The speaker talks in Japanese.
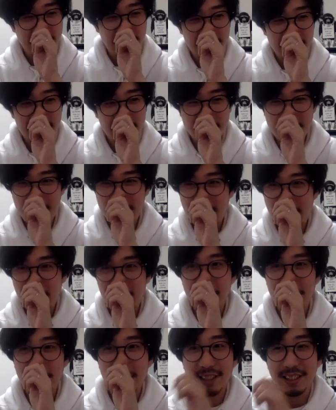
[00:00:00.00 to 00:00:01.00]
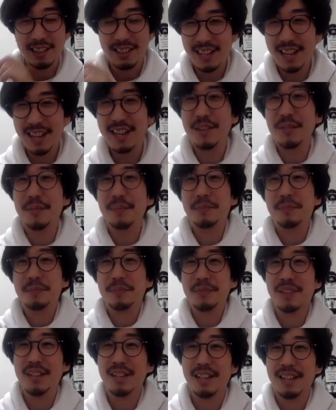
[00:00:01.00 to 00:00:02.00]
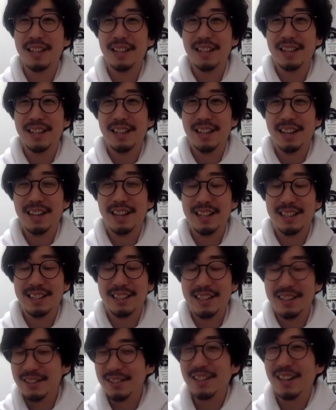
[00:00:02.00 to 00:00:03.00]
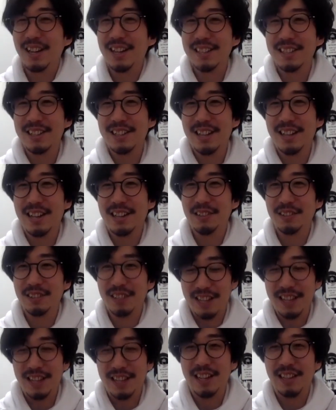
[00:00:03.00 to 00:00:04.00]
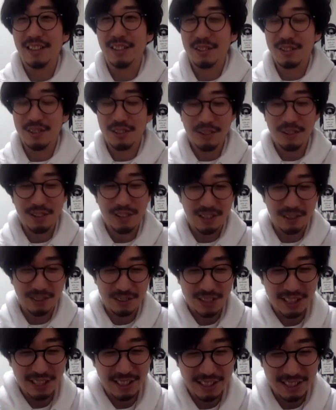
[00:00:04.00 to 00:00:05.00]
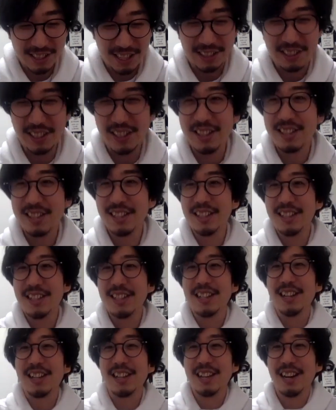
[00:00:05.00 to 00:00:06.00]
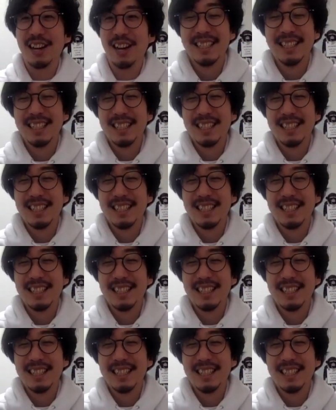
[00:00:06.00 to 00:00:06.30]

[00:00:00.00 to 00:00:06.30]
デザイナーもやって、っていう感じなので、あの、すごい、あの、勝手に親近感が。